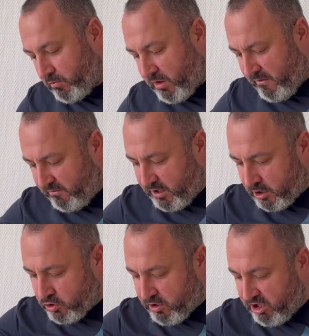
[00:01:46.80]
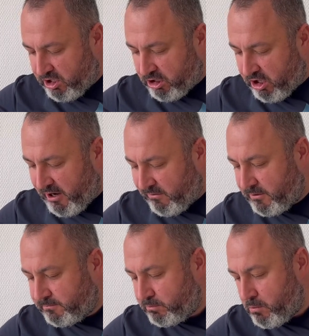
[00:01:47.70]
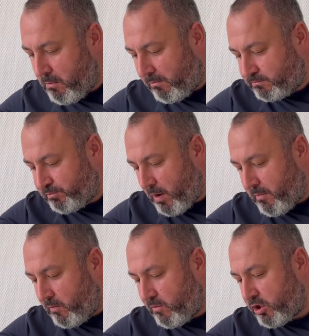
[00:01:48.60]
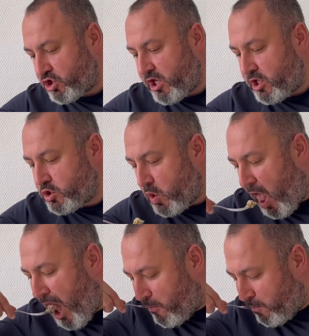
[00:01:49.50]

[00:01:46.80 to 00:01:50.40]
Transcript: Там видно, что какие-то травы, по-моему, даже яйцо.